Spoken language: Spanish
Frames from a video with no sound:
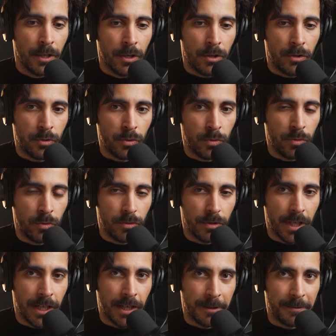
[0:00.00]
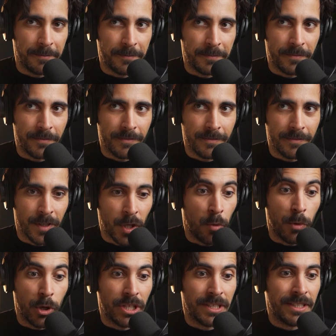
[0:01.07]
¿Tú em,
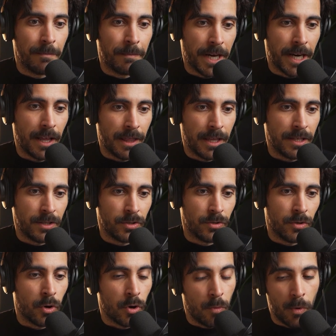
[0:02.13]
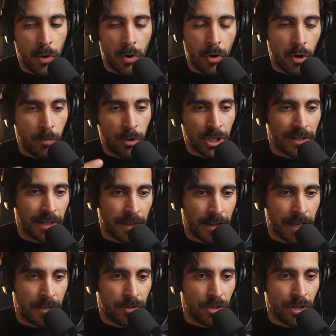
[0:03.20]
cómo te separas de eso o cómo, tratas de
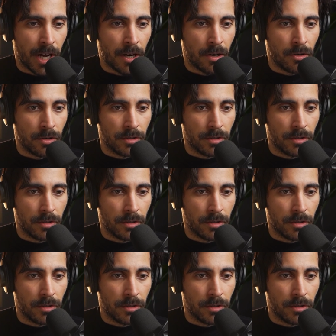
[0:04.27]
gestionarlo?